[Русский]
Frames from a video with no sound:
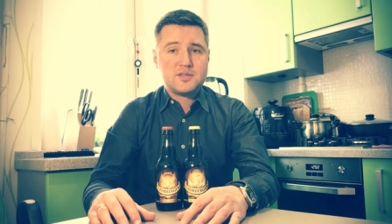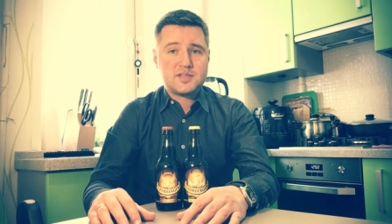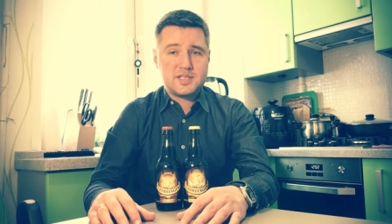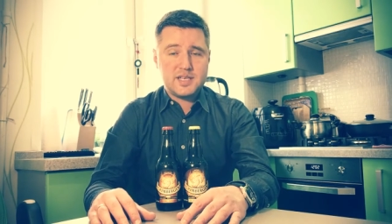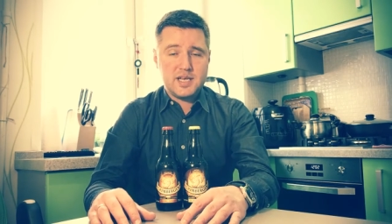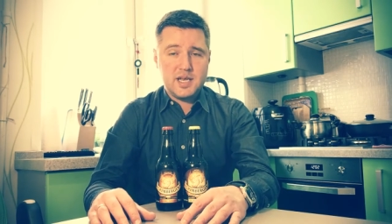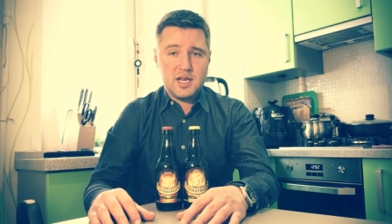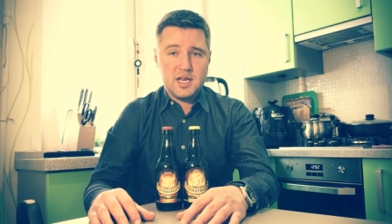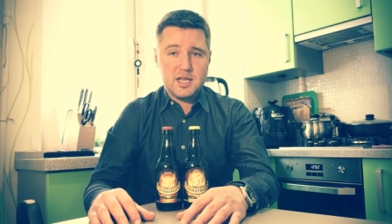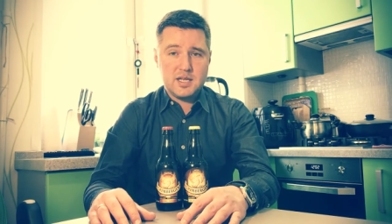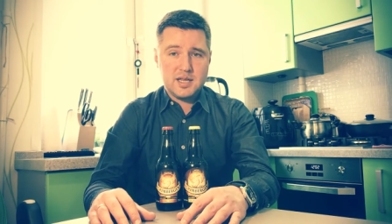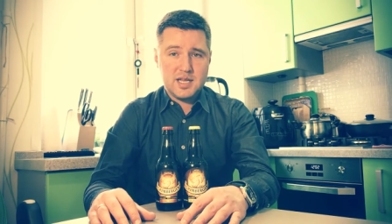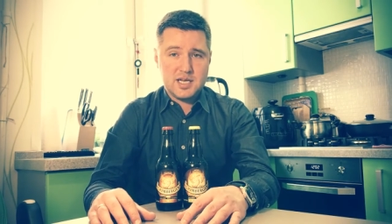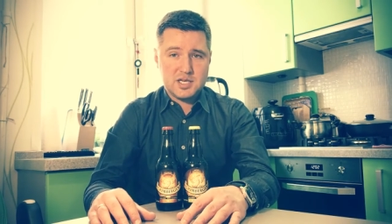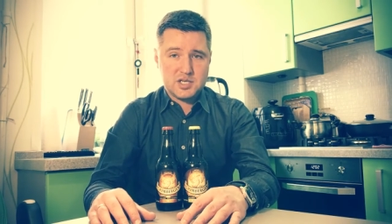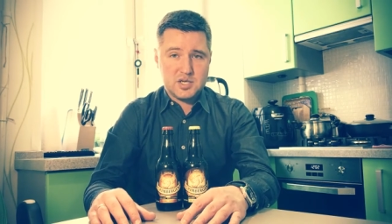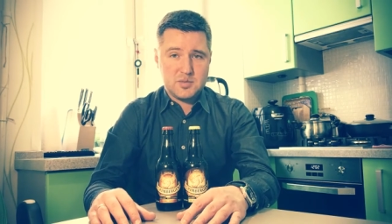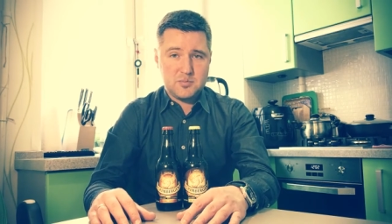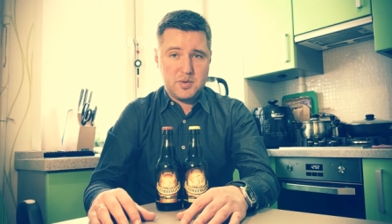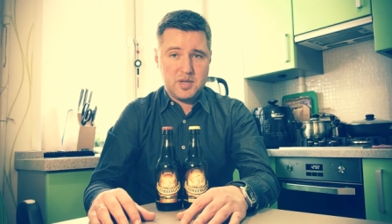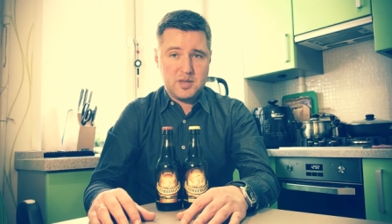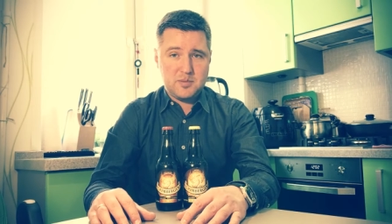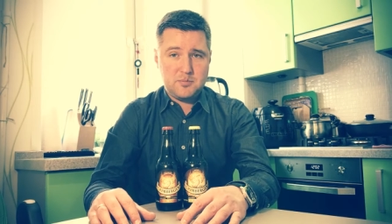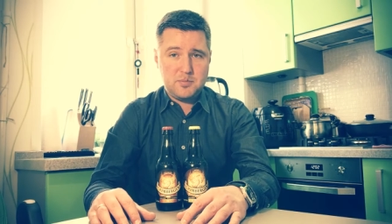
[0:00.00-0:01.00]
все ли
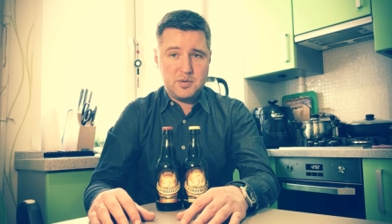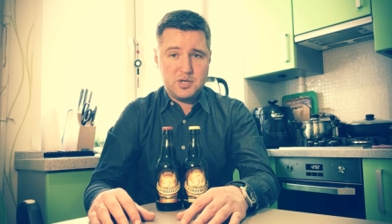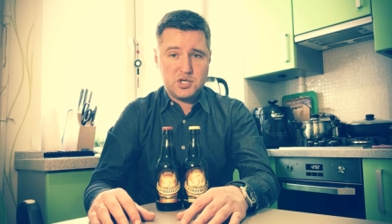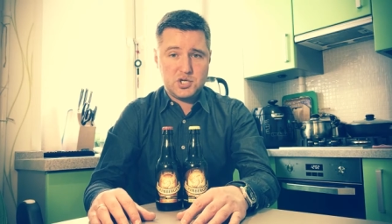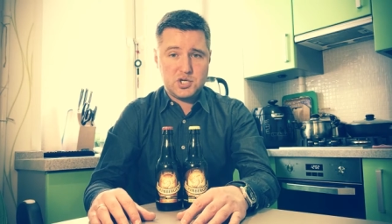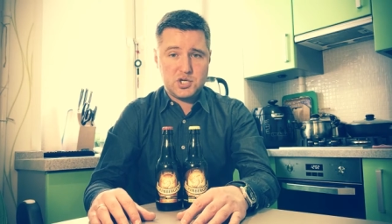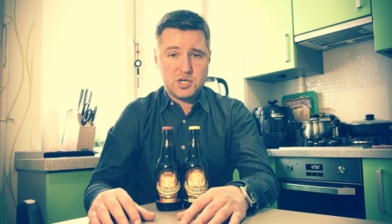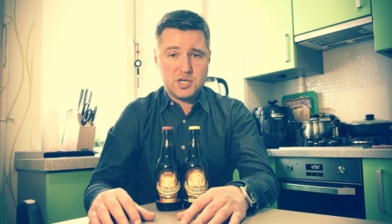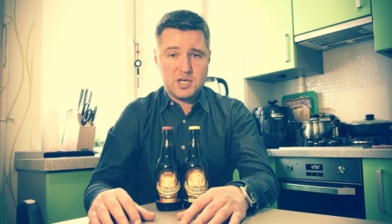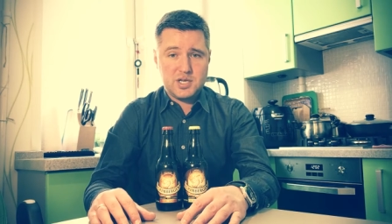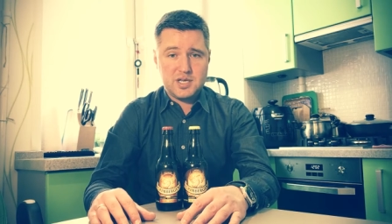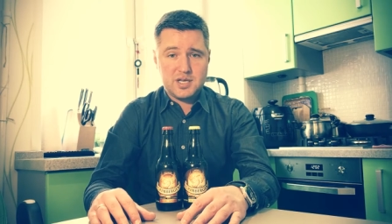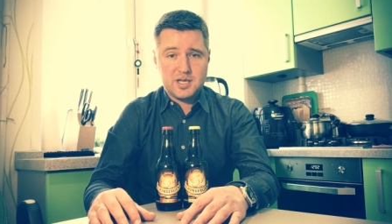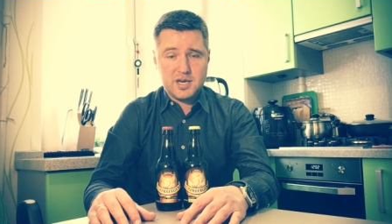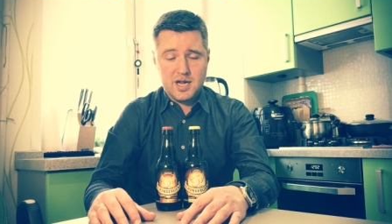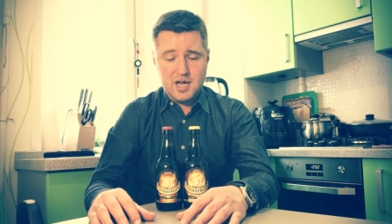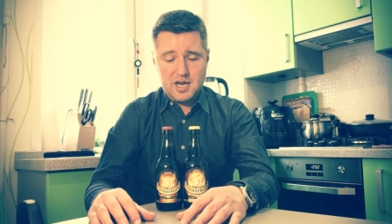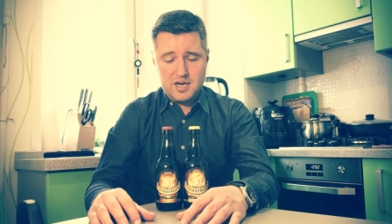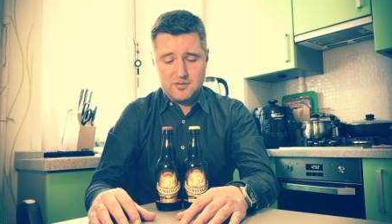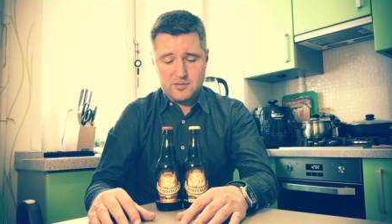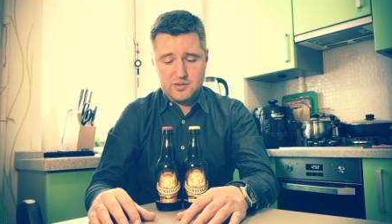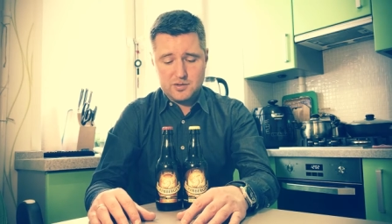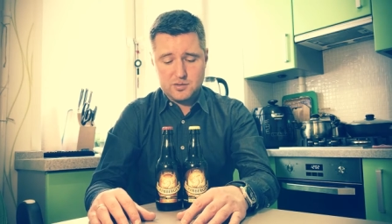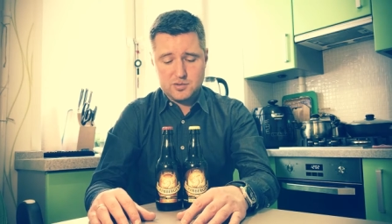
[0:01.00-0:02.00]
наши подписчики
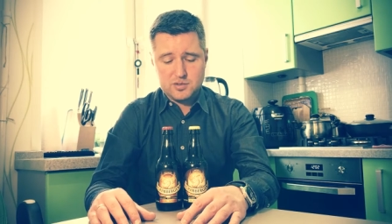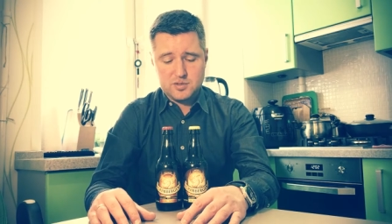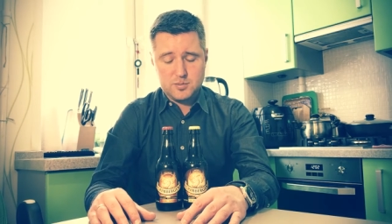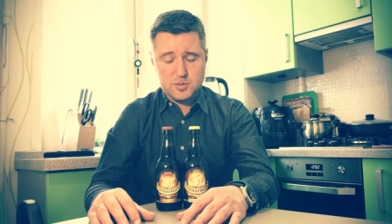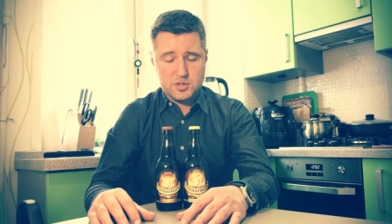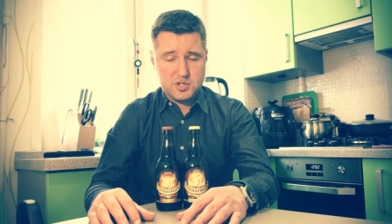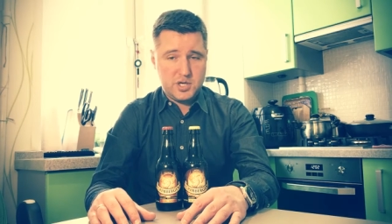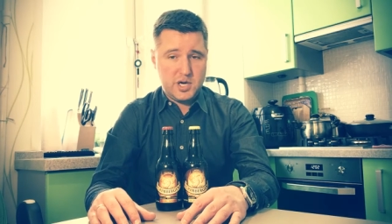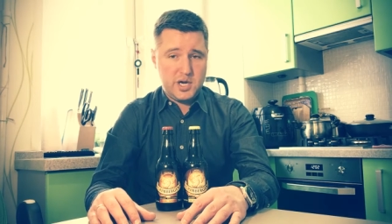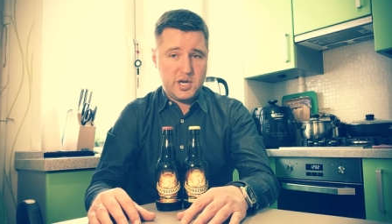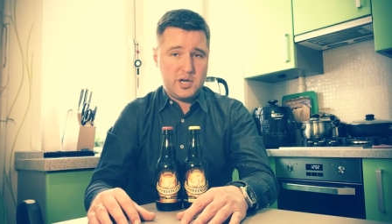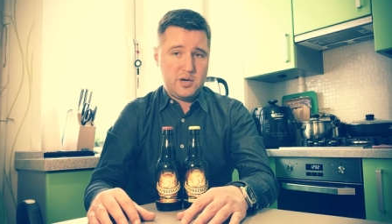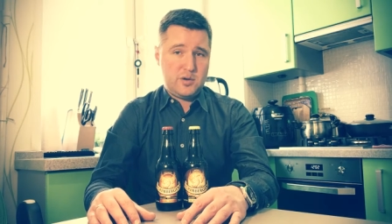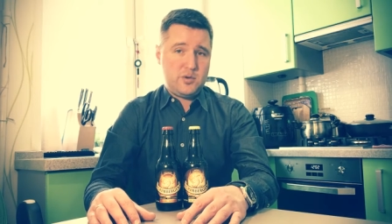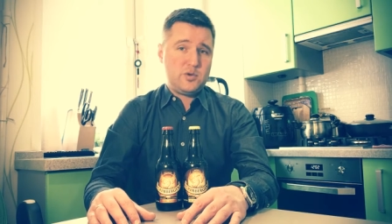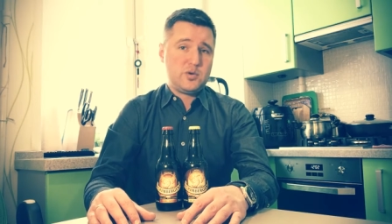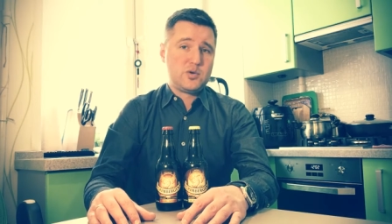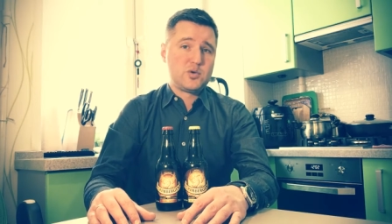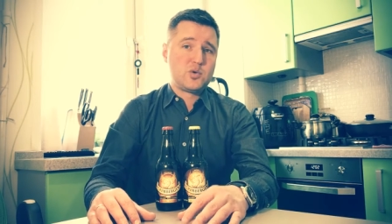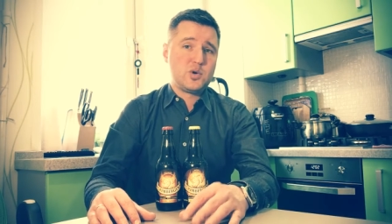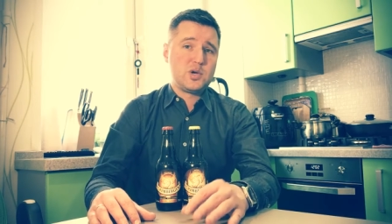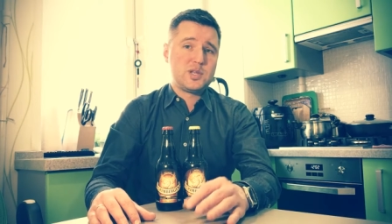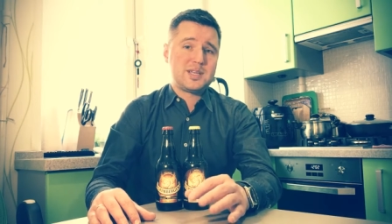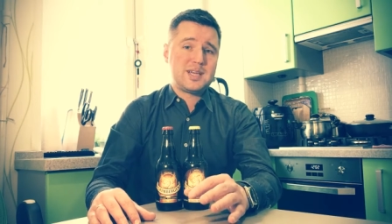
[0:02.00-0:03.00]
играли в эту замечательную
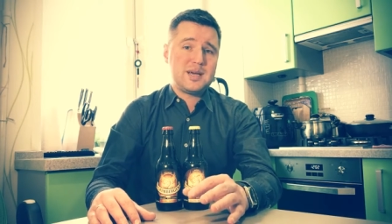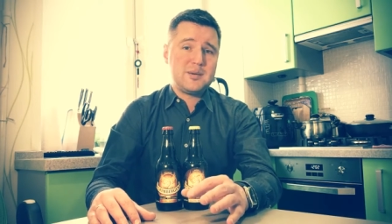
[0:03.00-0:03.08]
игру от